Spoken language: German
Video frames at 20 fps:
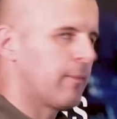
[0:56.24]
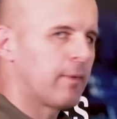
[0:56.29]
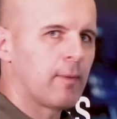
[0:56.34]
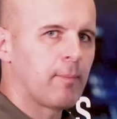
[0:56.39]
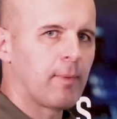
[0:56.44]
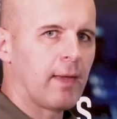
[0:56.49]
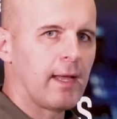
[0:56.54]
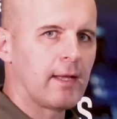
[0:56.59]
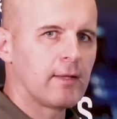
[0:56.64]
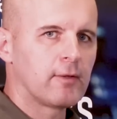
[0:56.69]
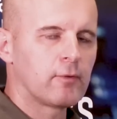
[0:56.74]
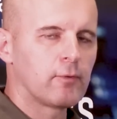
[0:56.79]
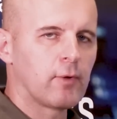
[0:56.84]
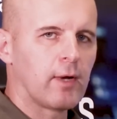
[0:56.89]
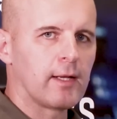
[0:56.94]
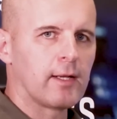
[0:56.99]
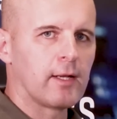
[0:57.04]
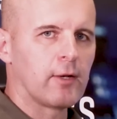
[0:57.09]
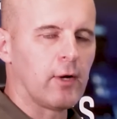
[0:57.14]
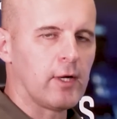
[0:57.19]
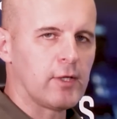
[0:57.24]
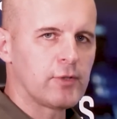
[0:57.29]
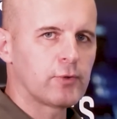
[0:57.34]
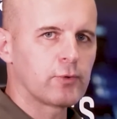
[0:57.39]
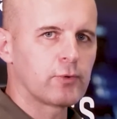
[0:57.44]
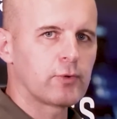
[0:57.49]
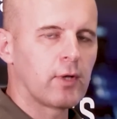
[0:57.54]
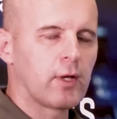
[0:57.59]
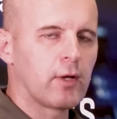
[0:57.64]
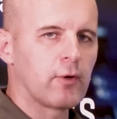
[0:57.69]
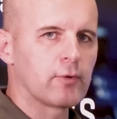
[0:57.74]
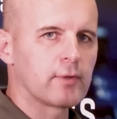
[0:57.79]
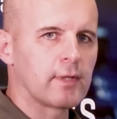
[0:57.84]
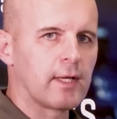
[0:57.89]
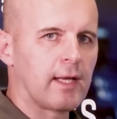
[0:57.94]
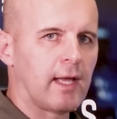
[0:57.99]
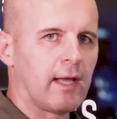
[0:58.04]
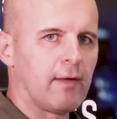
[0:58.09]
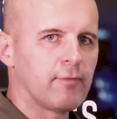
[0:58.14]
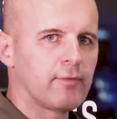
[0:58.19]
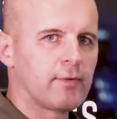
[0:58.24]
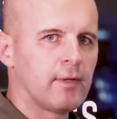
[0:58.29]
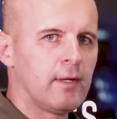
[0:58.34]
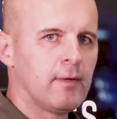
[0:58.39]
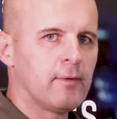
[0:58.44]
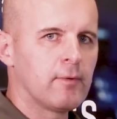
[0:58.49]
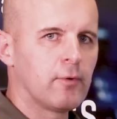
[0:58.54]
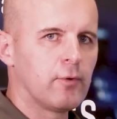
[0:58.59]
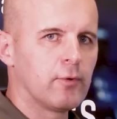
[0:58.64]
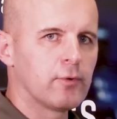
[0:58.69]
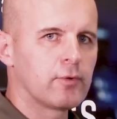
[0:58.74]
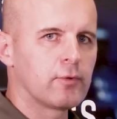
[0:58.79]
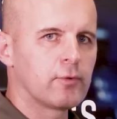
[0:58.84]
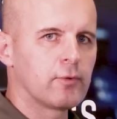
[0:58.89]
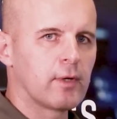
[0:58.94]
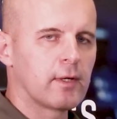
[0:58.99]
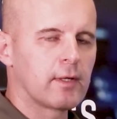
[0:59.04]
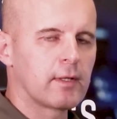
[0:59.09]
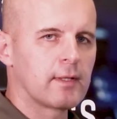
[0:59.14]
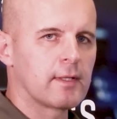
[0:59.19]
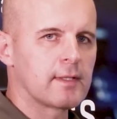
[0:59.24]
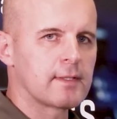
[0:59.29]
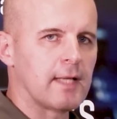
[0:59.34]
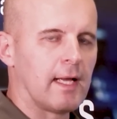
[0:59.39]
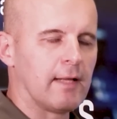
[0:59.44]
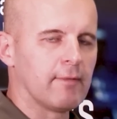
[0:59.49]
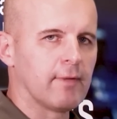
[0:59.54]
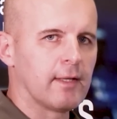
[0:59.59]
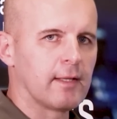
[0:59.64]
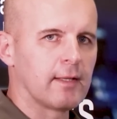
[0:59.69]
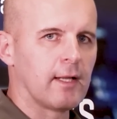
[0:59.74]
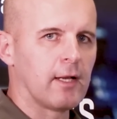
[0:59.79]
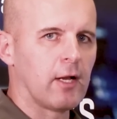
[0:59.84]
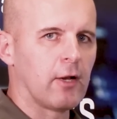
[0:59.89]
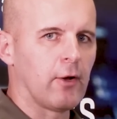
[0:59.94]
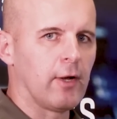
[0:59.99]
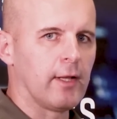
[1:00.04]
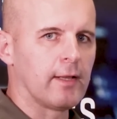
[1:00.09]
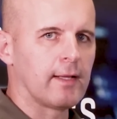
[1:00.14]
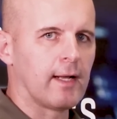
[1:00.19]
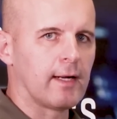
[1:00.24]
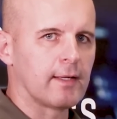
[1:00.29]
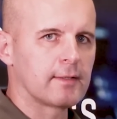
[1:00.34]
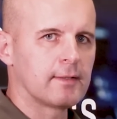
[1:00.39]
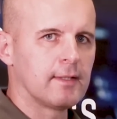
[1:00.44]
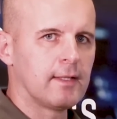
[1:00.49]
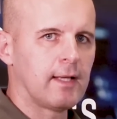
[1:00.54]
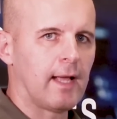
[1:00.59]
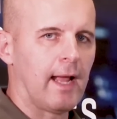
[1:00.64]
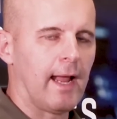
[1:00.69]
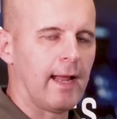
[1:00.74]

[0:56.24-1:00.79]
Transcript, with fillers: allem geprägt durch eine Neustrukturierung der Kräfte und durch das Anwenden einer neuen Taktik,